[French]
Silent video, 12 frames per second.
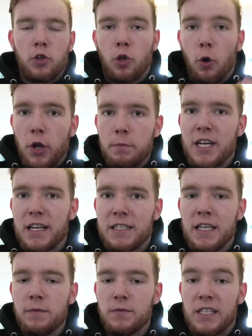ton
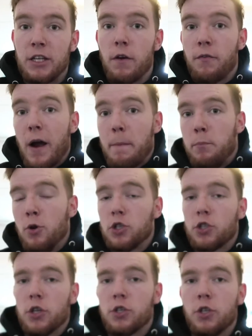objectif, c'est de faire
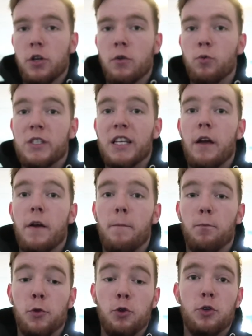plus que ça ou c'est
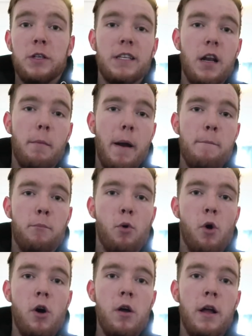d'utiliser le même
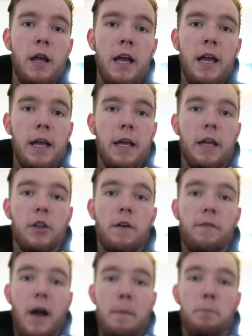poids et
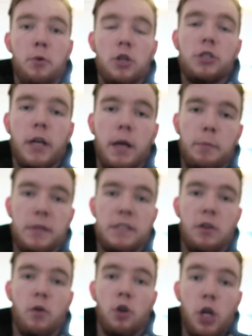de faire plus de
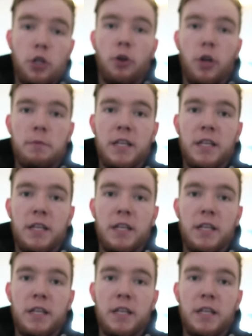répétitions. Là, tu as un